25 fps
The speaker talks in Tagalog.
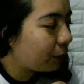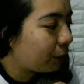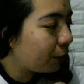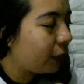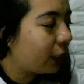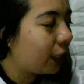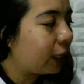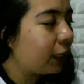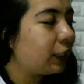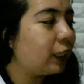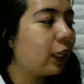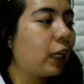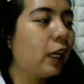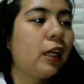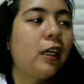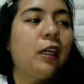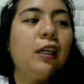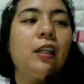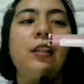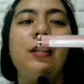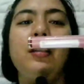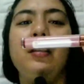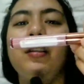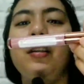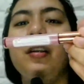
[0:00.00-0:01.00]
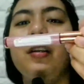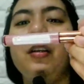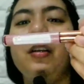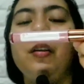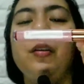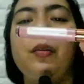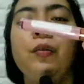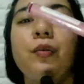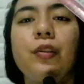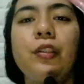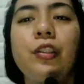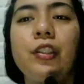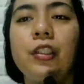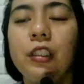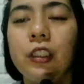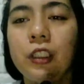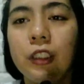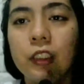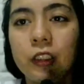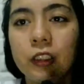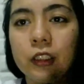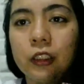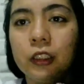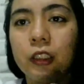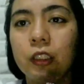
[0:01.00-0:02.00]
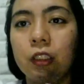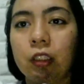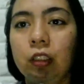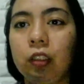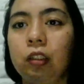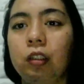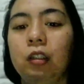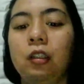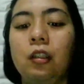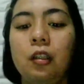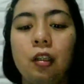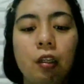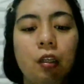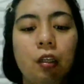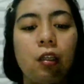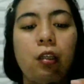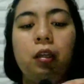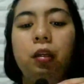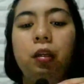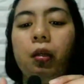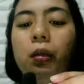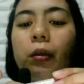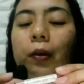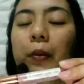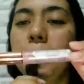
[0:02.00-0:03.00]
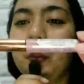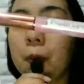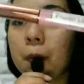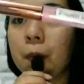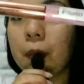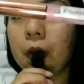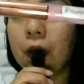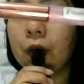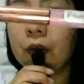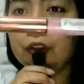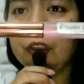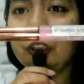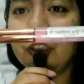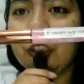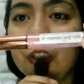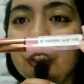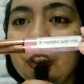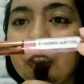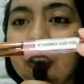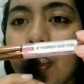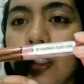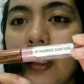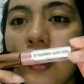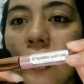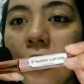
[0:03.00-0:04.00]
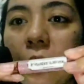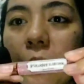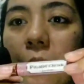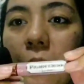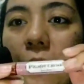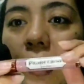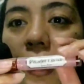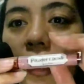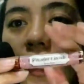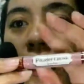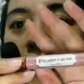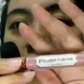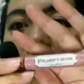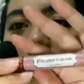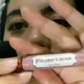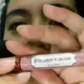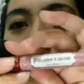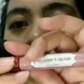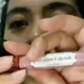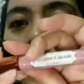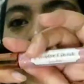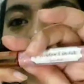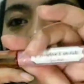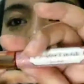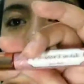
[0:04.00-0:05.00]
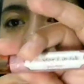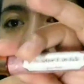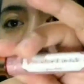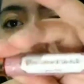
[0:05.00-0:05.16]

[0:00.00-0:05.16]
na binigay sa akin, which is powder lip ink. and